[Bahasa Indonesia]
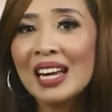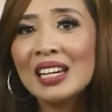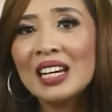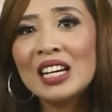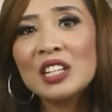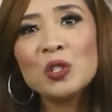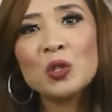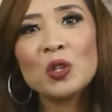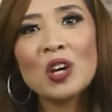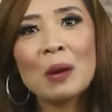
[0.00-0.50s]

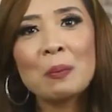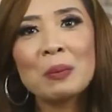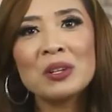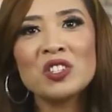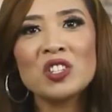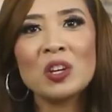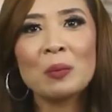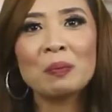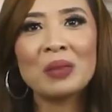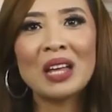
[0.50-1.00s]
dan juga
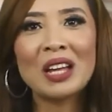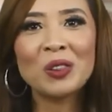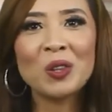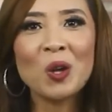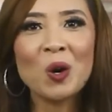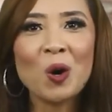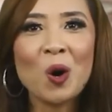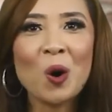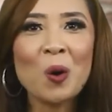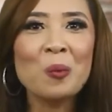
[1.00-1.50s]
pencipta
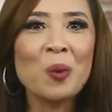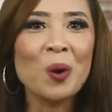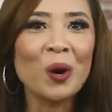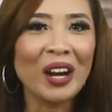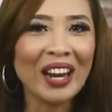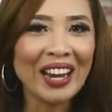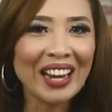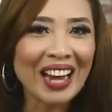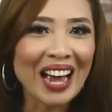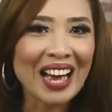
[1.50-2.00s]
tokoh
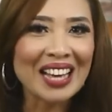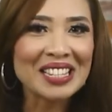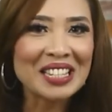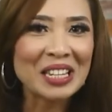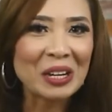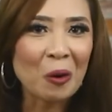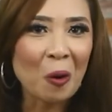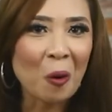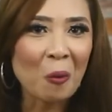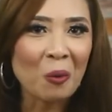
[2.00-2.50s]
boneka
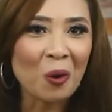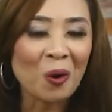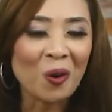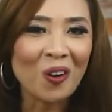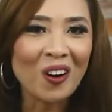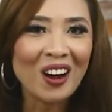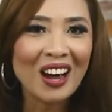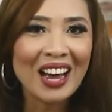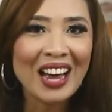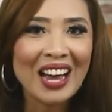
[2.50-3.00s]
Sikomo.